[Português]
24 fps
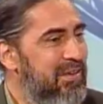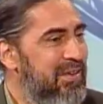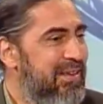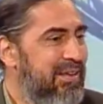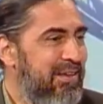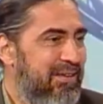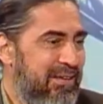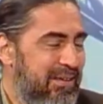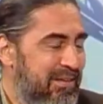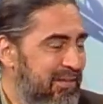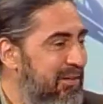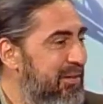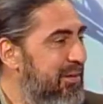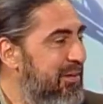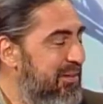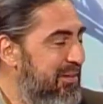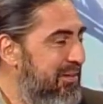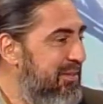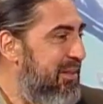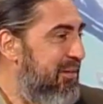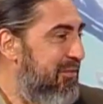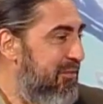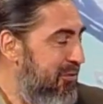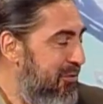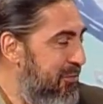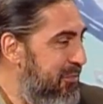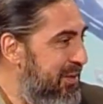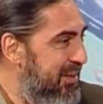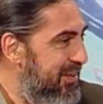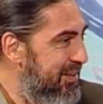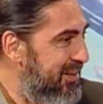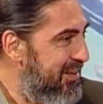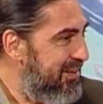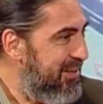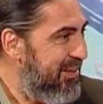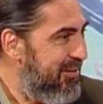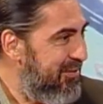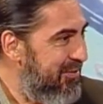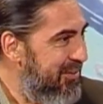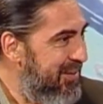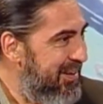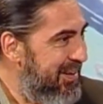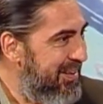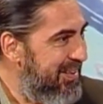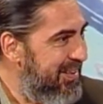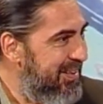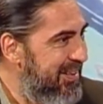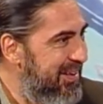que, que a gente estava comentando
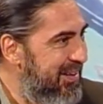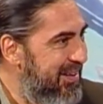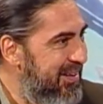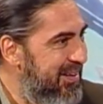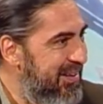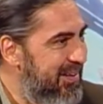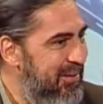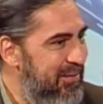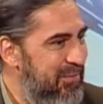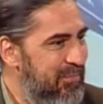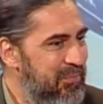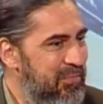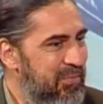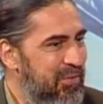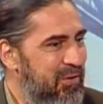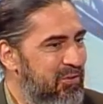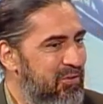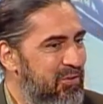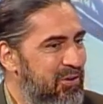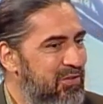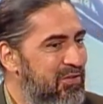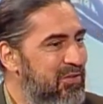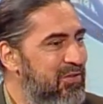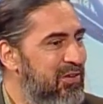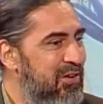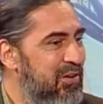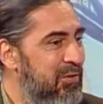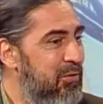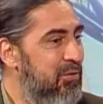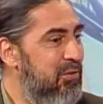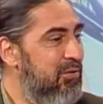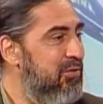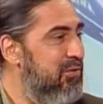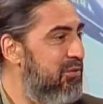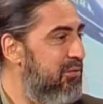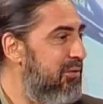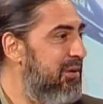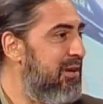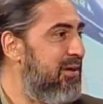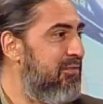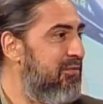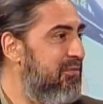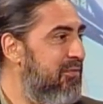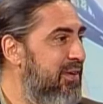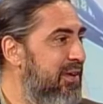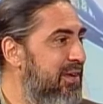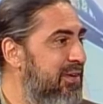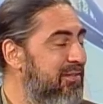agora que a, nossos encontros no
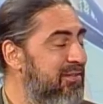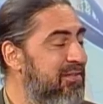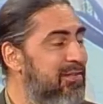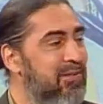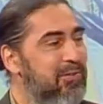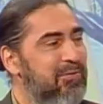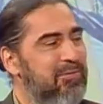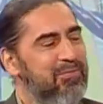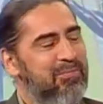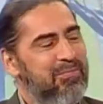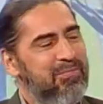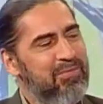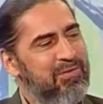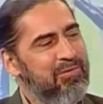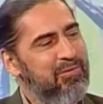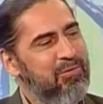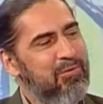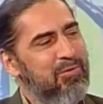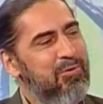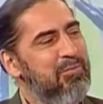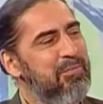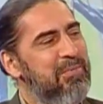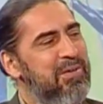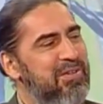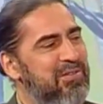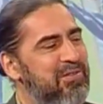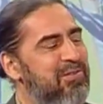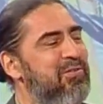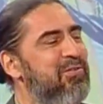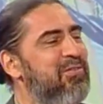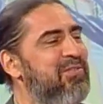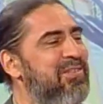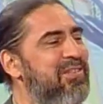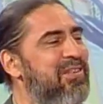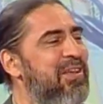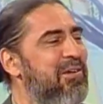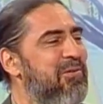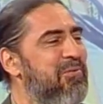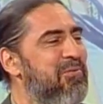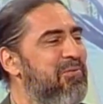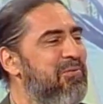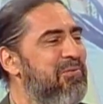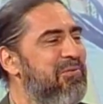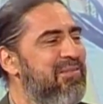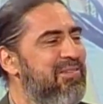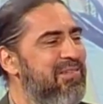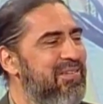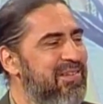café são do começo do
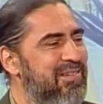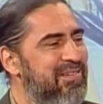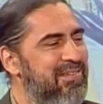século, vou dizer